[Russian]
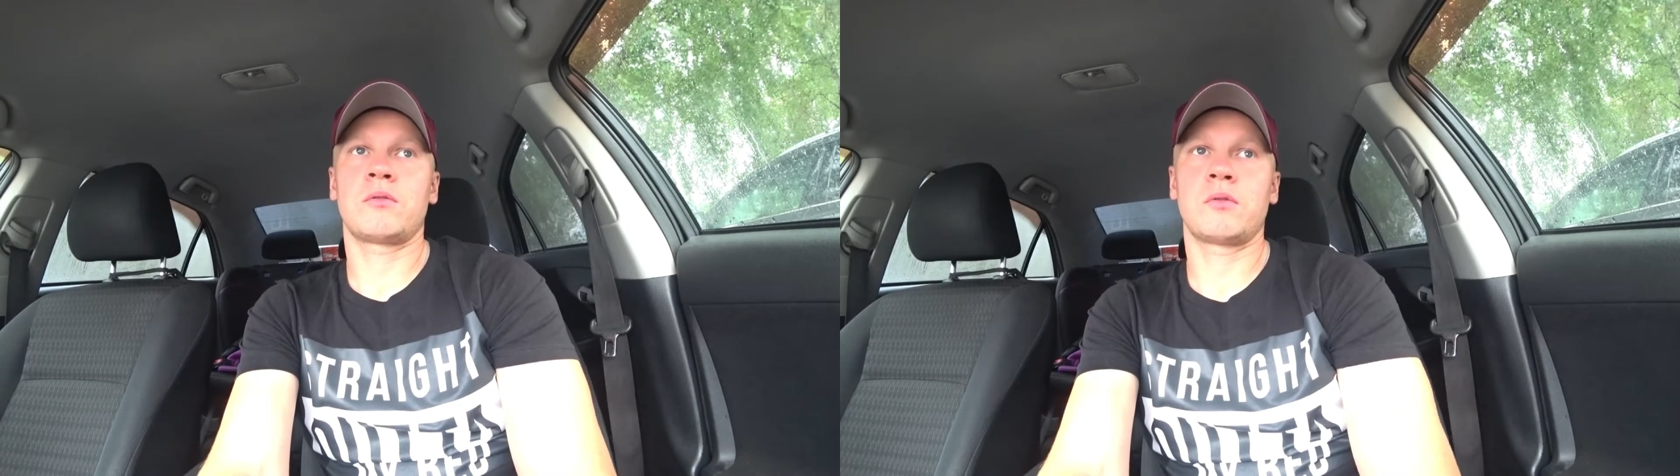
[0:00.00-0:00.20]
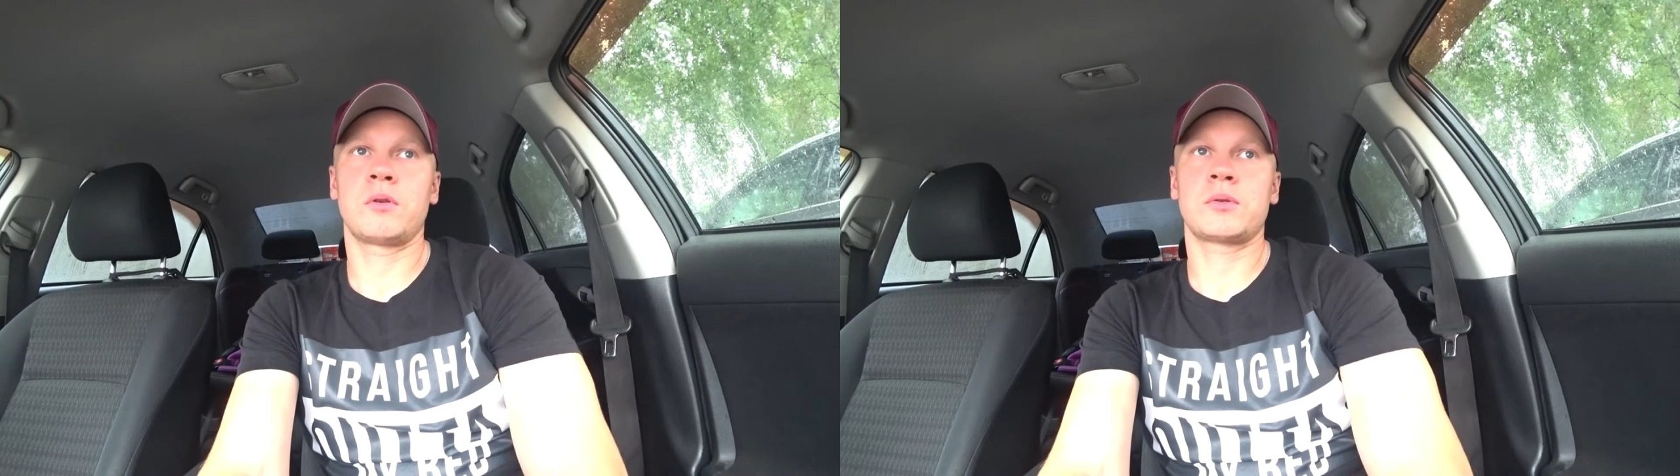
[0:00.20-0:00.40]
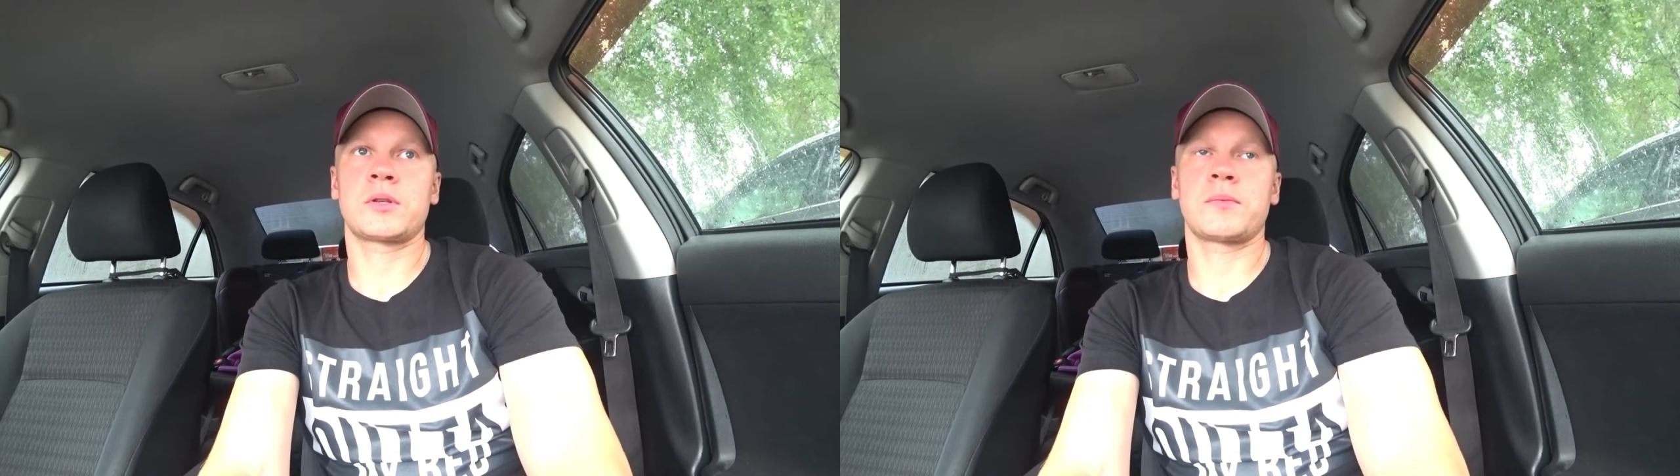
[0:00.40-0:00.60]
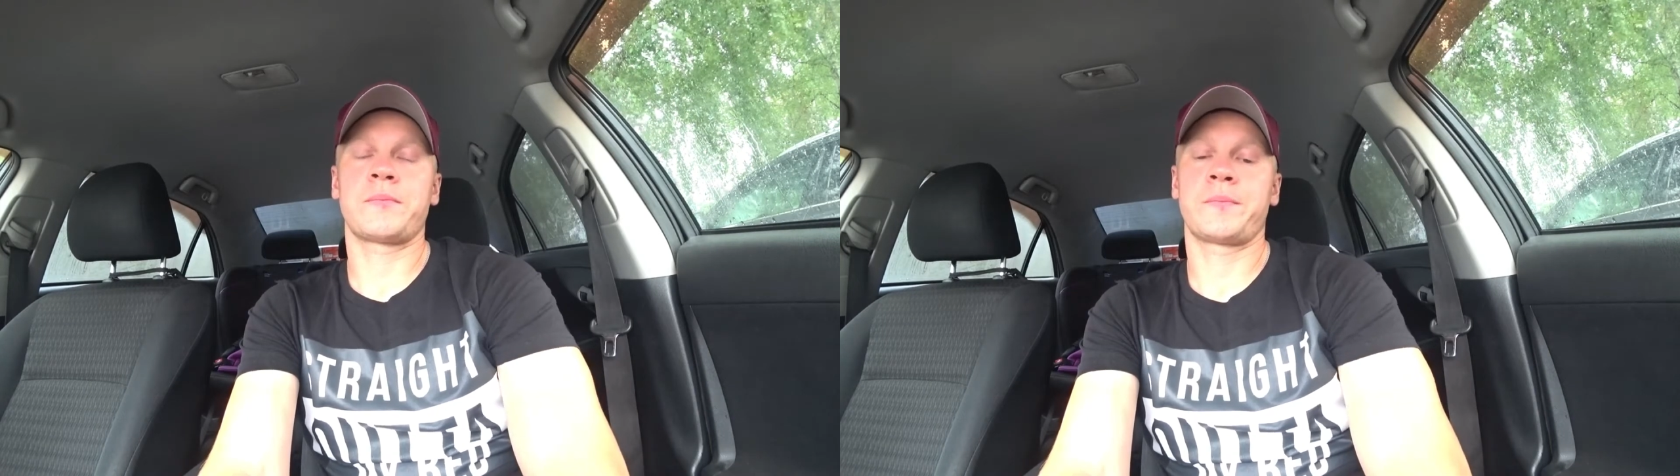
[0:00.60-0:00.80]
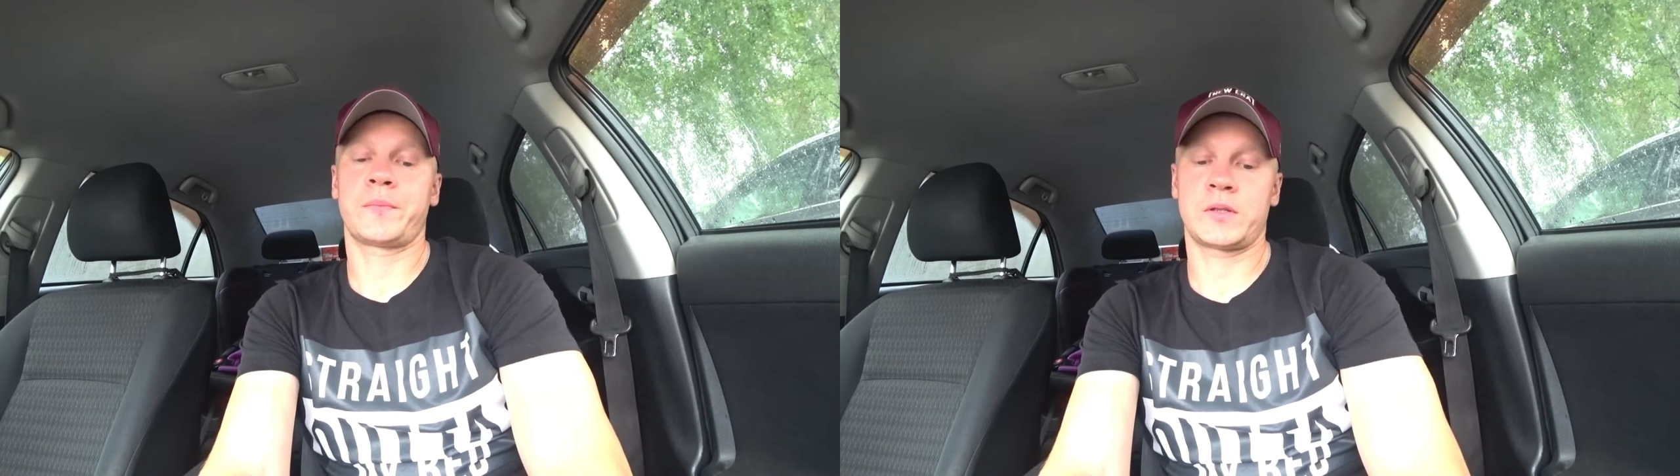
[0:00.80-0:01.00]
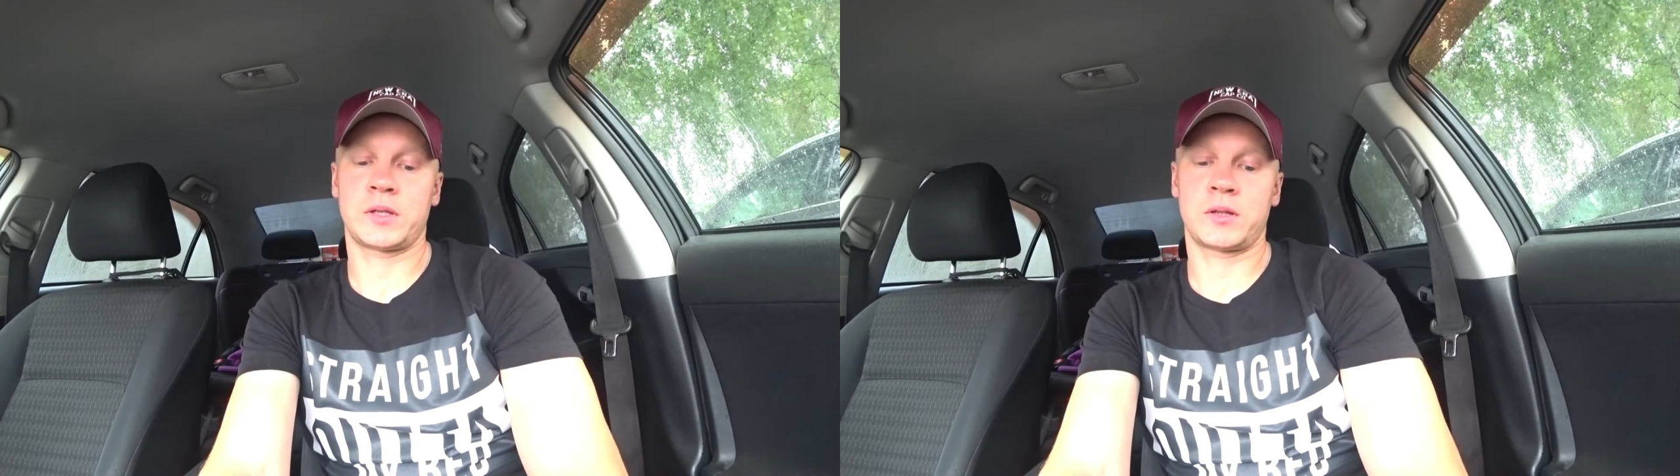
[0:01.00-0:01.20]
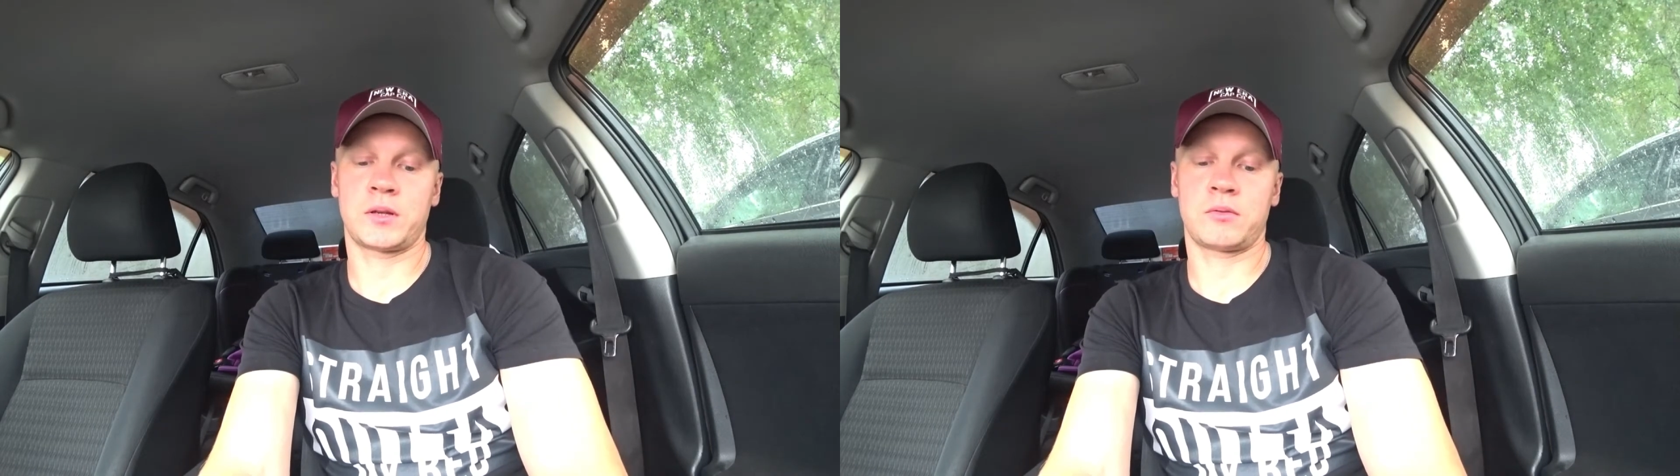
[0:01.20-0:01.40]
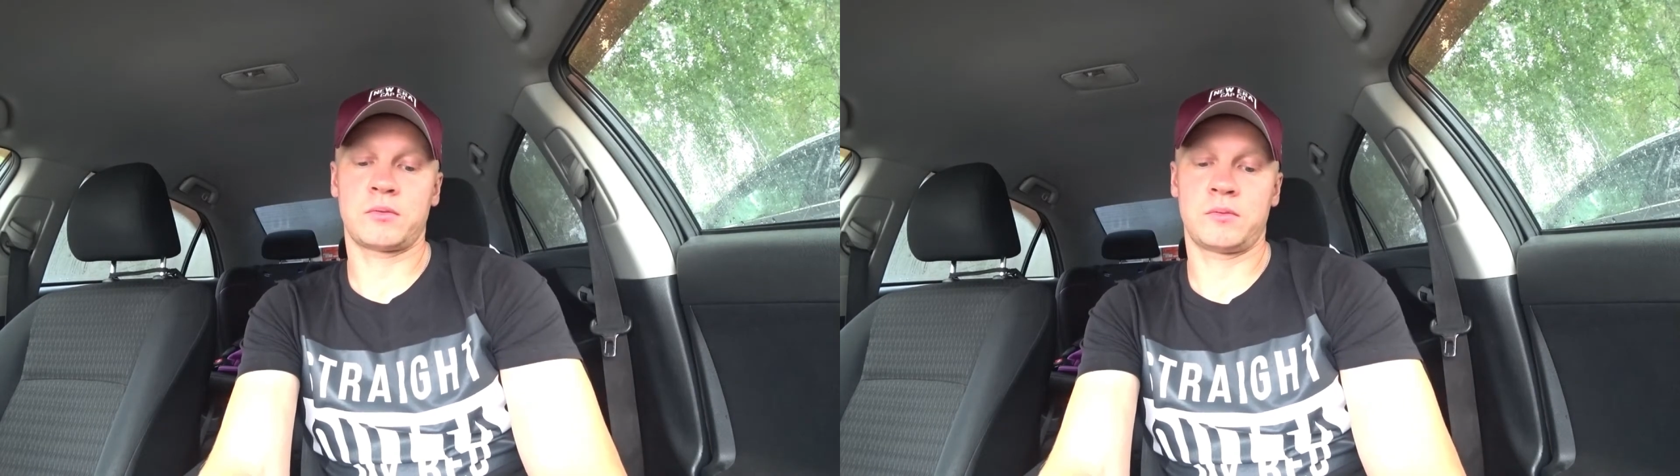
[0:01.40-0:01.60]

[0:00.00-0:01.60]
уволился с АТЛ,